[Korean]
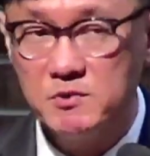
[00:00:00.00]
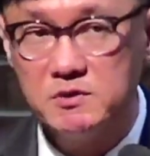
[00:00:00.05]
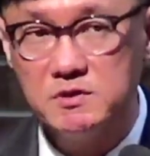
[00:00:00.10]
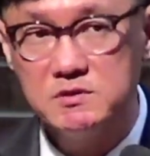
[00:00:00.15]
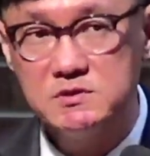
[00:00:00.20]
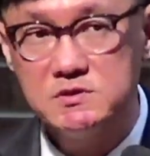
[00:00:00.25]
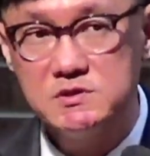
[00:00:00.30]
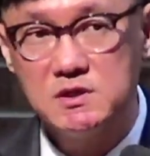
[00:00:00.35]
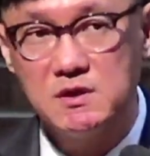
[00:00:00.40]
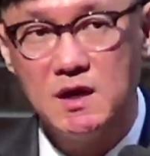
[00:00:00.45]
한
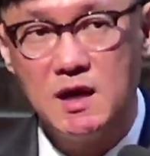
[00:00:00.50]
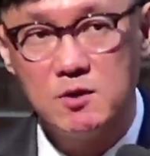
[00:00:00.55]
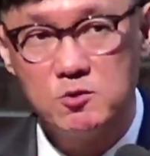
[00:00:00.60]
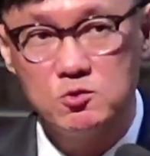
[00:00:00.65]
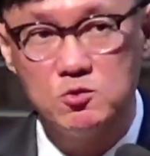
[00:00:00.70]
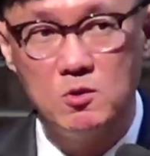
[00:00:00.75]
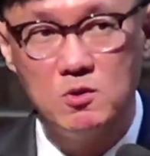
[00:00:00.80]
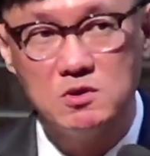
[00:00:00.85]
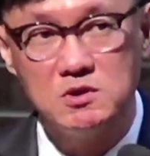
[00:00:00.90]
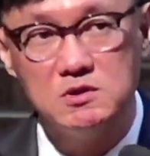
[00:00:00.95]
번은 제가
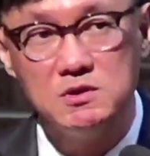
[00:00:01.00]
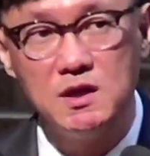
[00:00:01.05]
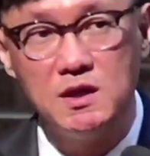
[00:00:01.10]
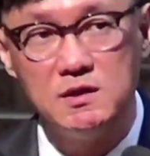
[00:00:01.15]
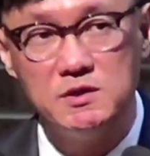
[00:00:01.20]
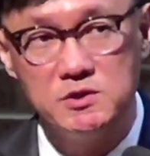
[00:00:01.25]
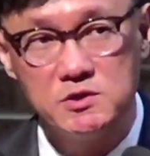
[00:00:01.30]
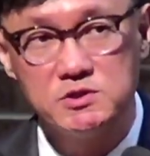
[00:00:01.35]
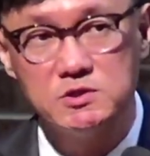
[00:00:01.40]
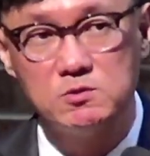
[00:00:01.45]
하루도
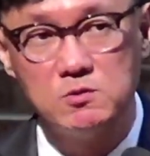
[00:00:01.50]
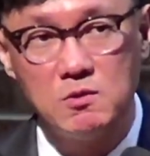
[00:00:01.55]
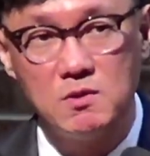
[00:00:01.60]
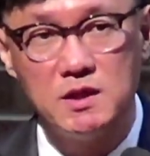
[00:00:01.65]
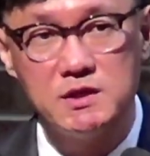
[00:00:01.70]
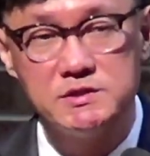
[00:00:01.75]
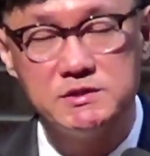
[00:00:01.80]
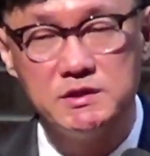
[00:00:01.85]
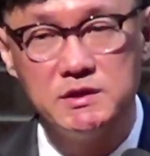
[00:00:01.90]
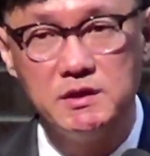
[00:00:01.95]
그날 역시
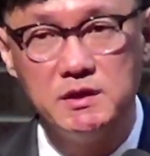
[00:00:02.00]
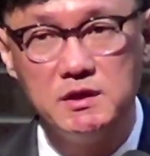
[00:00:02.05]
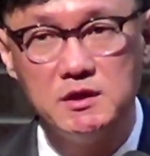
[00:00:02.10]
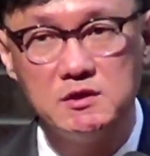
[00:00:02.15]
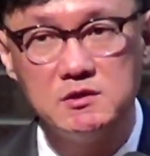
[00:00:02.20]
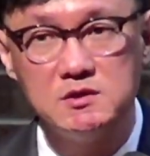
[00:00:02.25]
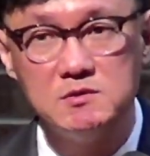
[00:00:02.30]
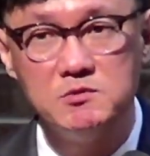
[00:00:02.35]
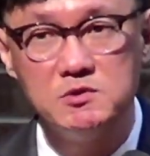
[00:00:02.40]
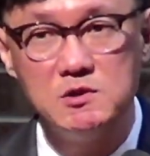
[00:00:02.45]

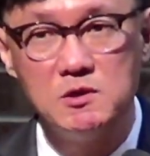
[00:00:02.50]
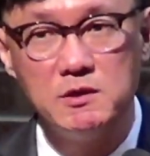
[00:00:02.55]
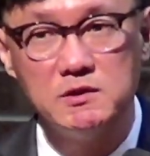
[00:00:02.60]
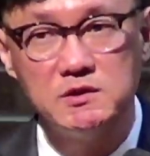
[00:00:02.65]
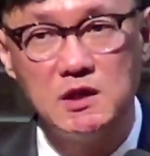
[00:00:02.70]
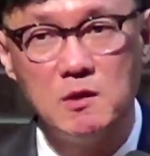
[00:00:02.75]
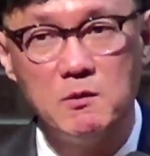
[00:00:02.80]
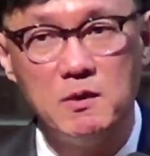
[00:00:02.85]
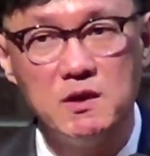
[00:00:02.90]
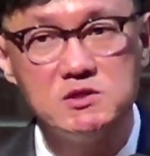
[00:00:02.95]
똑같이 그런
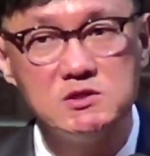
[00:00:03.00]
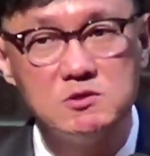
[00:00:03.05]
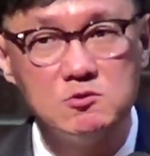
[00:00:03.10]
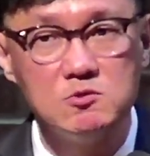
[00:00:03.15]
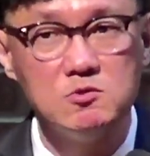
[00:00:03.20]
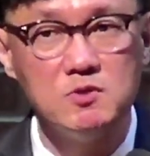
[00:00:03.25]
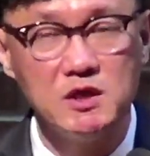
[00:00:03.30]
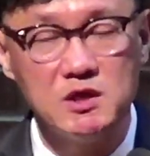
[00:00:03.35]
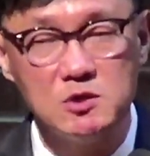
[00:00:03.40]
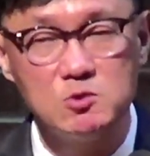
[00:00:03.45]
분들과 대화
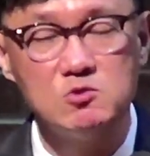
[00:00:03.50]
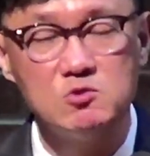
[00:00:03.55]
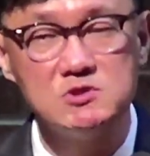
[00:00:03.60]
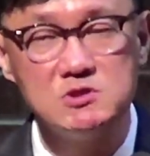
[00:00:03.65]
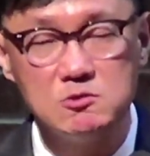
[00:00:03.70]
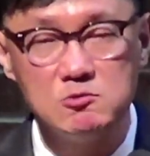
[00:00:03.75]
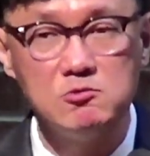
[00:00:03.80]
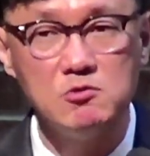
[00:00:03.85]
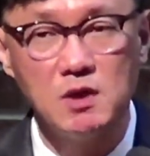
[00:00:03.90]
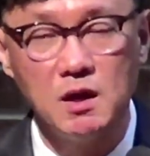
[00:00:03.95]
직후에 기도
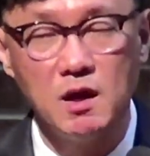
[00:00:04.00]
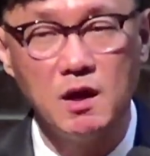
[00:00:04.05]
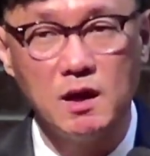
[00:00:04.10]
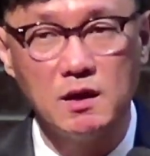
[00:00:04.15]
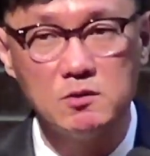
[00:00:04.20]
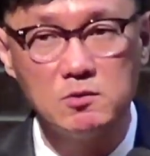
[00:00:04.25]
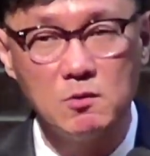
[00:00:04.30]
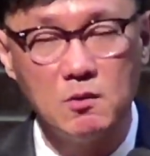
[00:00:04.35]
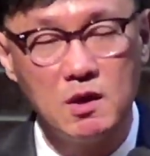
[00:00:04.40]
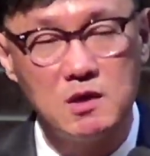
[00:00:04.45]

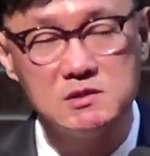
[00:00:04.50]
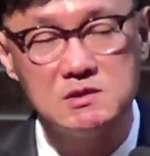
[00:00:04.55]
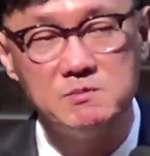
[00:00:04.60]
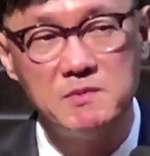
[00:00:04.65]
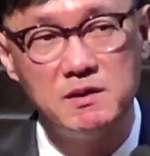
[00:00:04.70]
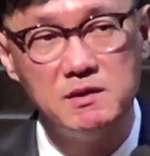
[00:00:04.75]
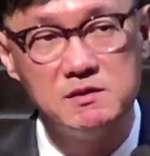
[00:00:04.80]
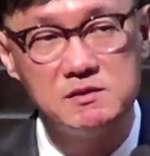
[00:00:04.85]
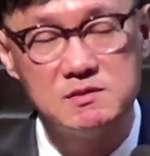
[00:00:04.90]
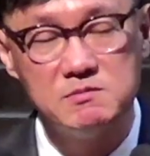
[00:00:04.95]
직후에
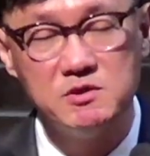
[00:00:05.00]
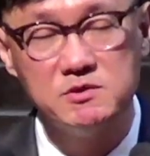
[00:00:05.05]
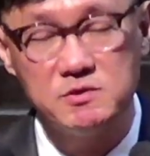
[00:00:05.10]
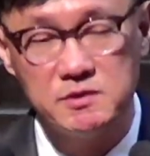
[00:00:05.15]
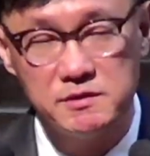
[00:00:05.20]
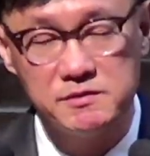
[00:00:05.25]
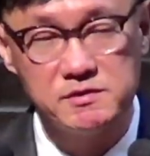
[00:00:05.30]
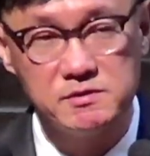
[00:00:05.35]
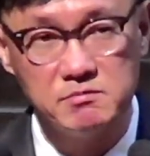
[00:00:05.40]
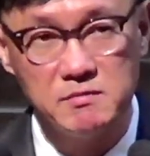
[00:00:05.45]
똑같이 말씀을
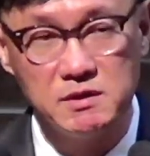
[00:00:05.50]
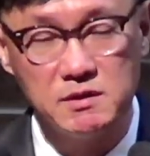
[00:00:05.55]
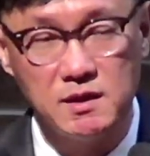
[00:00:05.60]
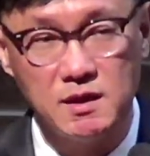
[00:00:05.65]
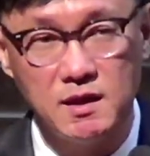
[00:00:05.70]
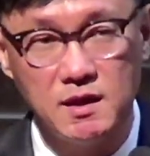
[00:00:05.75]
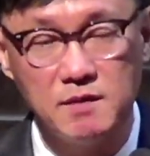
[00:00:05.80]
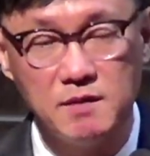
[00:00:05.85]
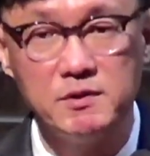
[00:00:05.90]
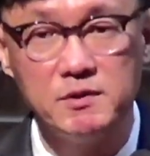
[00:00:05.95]

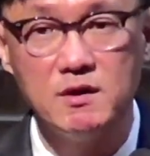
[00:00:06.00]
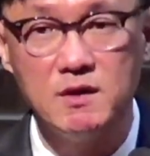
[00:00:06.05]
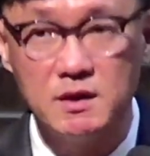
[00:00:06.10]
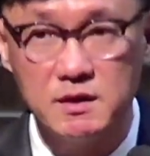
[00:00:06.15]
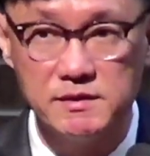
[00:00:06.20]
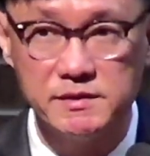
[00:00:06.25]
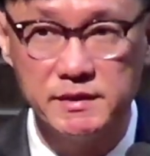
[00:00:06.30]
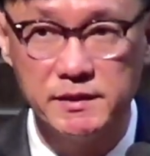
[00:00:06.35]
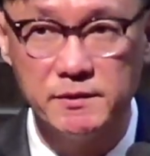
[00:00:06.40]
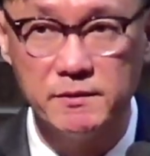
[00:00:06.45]
드렸습니다.
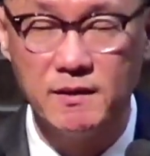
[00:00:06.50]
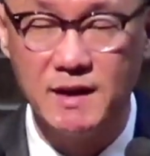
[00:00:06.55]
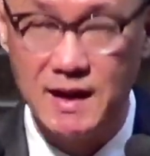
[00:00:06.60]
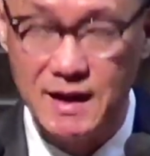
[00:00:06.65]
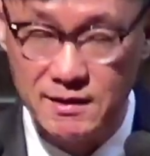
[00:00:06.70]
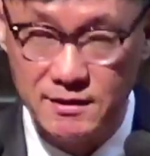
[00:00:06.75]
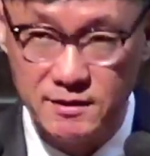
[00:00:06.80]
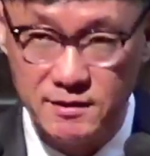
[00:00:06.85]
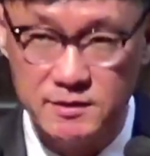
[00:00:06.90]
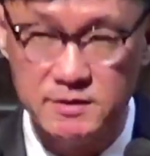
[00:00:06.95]
평안하세요.
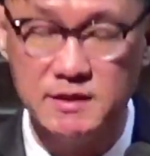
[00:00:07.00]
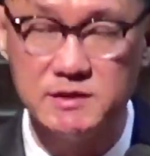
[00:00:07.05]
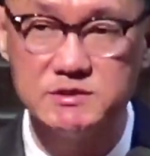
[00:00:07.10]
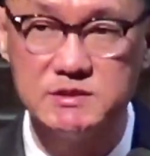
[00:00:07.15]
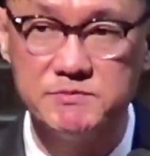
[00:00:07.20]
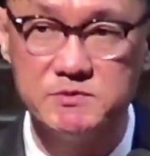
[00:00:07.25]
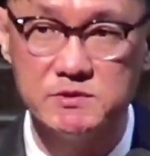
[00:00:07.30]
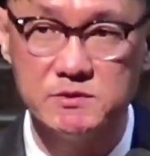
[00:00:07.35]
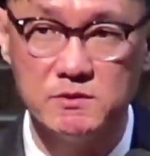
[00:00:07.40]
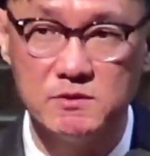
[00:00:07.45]

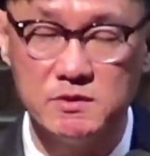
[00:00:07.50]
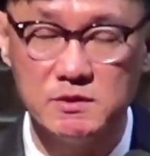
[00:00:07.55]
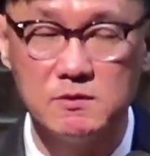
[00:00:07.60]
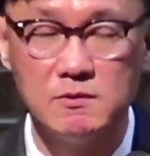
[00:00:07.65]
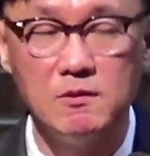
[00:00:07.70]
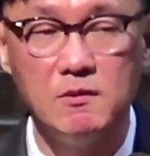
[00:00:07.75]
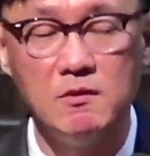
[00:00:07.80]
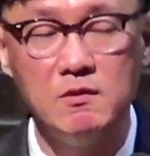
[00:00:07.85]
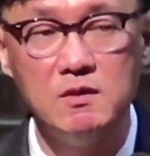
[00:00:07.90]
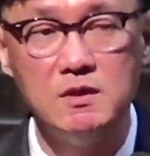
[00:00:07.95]
강건하십시오.
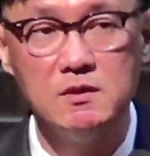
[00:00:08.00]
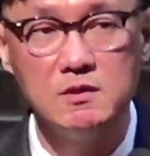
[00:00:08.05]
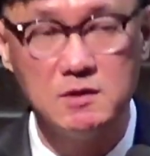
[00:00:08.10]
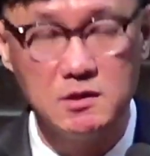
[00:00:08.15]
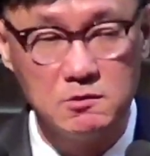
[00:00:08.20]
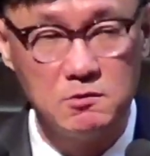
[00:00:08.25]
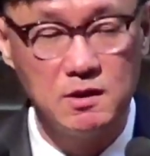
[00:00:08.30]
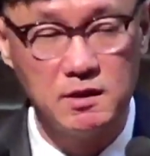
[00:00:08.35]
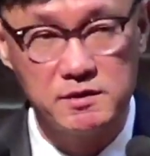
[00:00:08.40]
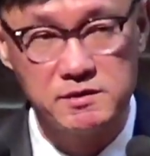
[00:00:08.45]
그리고
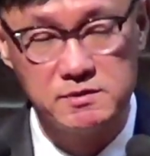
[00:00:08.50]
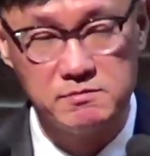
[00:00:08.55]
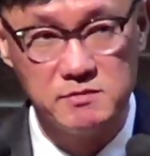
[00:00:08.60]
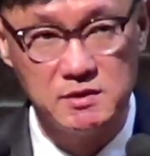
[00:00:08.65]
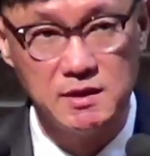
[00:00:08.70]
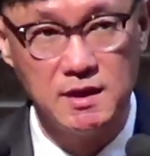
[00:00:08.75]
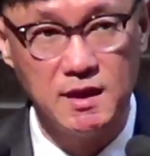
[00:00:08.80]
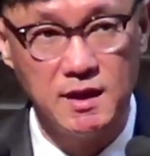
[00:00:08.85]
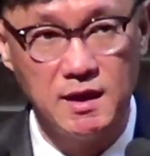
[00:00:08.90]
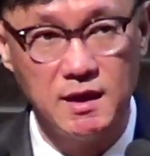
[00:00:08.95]

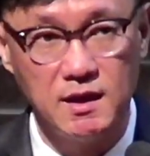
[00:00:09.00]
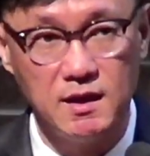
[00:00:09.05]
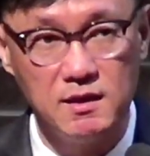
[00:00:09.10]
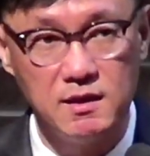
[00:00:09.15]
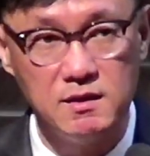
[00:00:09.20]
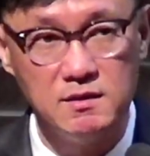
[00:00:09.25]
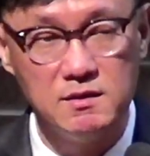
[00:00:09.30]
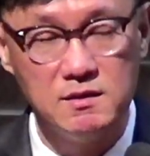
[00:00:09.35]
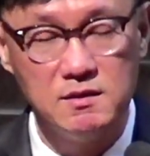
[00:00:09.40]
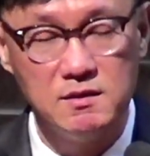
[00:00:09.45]

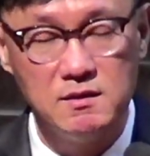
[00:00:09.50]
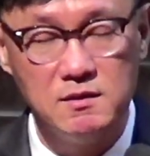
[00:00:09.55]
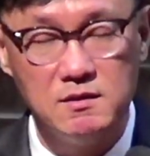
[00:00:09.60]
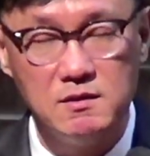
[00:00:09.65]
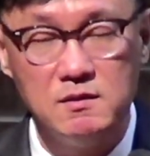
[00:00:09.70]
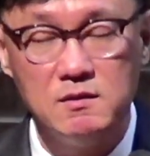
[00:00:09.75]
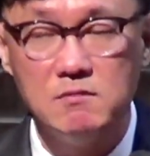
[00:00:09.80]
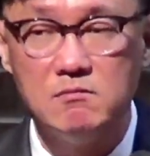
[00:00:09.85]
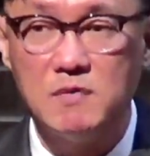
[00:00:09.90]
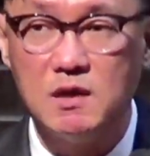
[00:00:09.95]
기도하겠습니다.
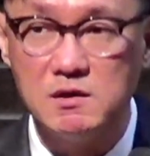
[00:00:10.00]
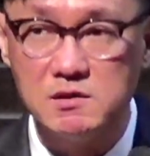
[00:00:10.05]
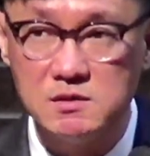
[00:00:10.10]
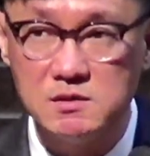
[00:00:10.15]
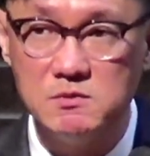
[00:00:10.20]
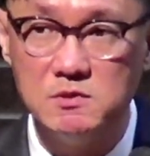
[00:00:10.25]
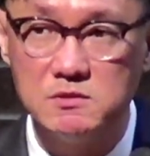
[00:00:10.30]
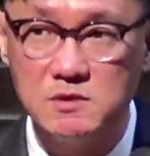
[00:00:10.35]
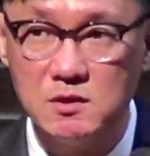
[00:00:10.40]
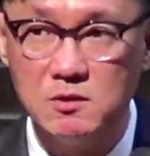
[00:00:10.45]

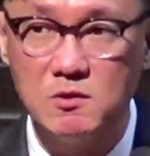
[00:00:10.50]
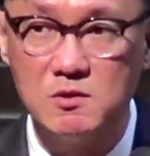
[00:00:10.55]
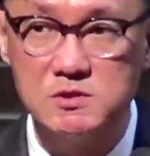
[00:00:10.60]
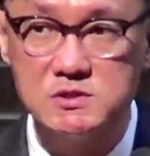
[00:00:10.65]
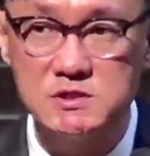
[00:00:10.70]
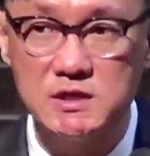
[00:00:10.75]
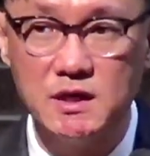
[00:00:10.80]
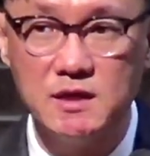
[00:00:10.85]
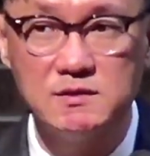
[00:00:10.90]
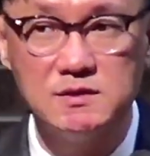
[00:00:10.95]
말씀을
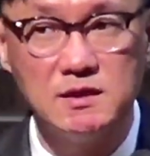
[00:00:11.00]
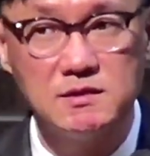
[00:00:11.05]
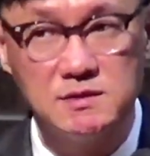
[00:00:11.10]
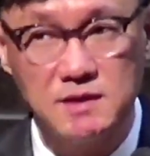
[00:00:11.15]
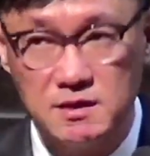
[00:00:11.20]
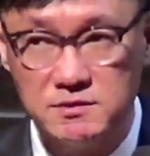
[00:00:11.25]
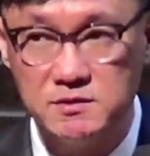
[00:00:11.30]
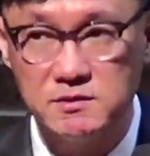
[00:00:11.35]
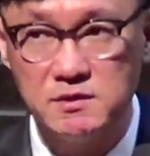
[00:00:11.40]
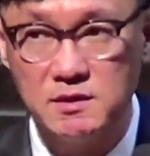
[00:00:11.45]
드리고 차에
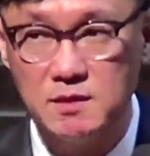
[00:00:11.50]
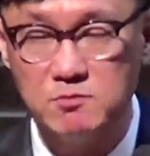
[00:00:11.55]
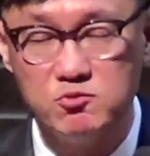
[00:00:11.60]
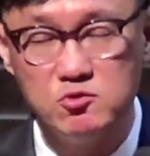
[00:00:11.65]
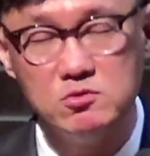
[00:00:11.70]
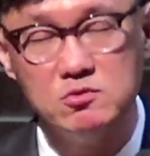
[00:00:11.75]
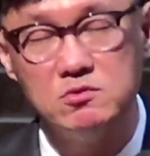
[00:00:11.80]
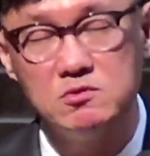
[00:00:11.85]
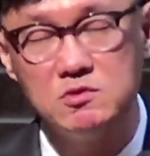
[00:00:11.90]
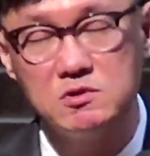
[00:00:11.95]
딱 탔는데
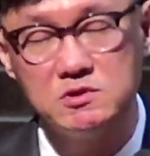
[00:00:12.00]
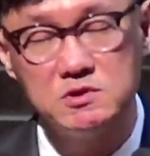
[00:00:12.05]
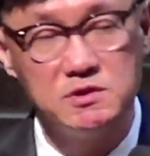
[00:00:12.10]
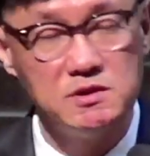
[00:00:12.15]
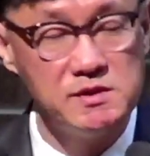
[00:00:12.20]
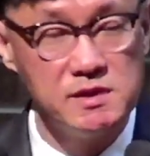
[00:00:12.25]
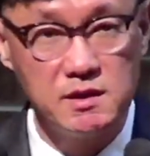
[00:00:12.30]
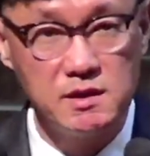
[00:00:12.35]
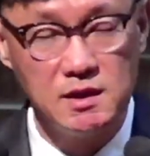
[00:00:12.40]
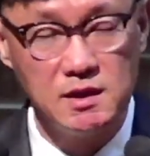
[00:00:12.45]
문득
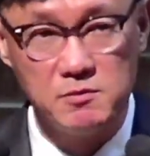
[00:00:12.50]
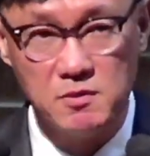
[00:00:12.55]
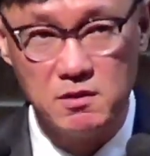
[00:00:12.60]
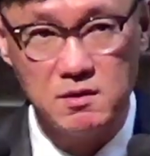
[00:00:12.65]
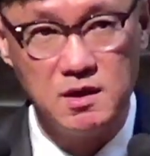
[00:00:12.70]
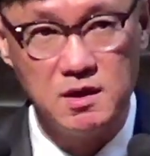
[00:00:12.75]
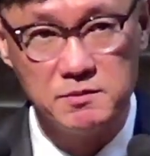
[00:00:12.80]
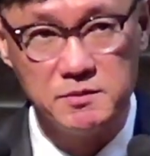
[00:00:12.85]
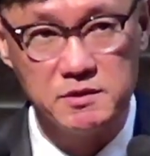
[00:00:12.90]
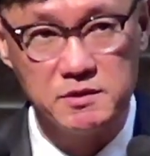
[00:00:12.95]
드는 생각이
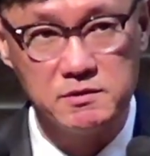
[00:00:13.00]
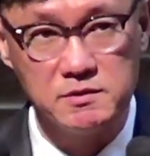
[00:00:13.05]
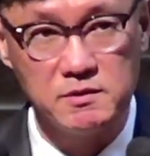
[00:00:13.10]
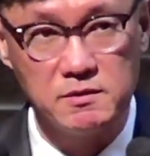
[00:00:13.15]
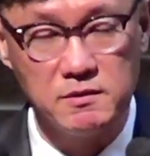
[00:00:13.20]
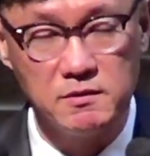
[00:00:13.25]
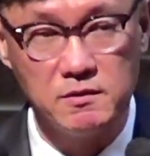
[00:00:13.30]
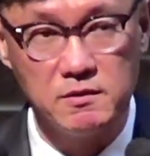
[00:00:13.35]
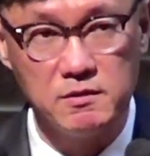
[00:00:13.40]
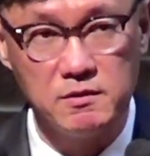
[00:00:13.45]
뭔가
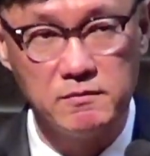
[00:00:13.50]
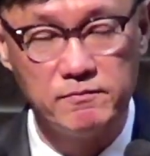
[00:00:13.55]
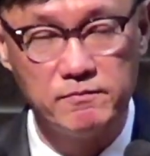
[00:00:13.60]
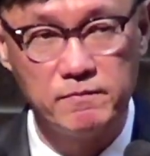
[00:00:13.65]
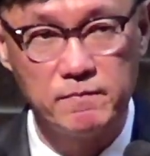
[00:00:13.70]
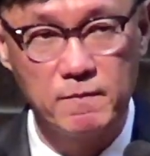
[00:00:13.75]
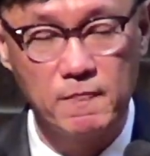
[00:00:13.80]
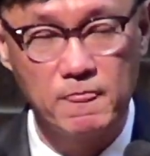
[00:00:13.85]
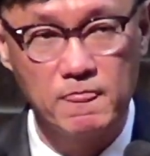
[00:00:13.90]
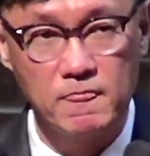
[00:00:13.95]
하면요.
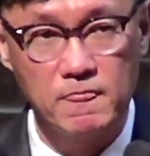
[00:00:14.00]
